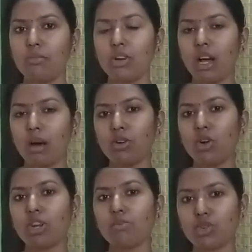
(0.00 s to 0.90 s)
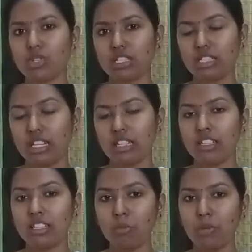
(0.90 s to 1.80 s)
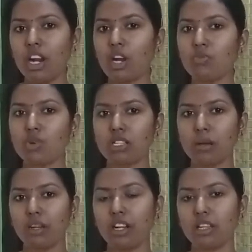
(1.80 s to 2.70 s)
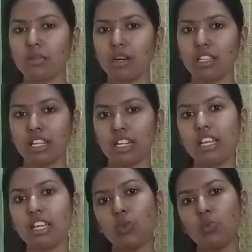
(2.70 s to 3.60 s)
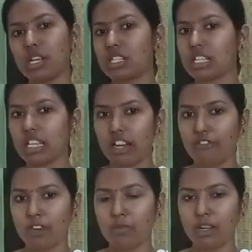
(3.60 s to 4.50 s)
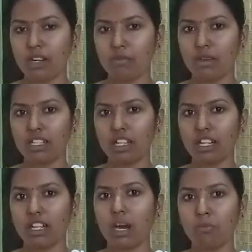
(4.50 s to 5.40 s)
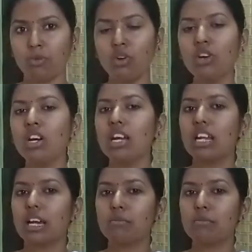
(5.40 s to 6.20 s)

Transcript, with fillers: இப்போ நம்மளோட புக்ஸ் அதாவது தமிழ்நாடு புக்ஸ் அப்படின்றது பார்த்திங்கன்னா யூபிஎஸ்சிக்கே ரெஃபர் பண்ணுற மாதிரி இருக்குது அப்போது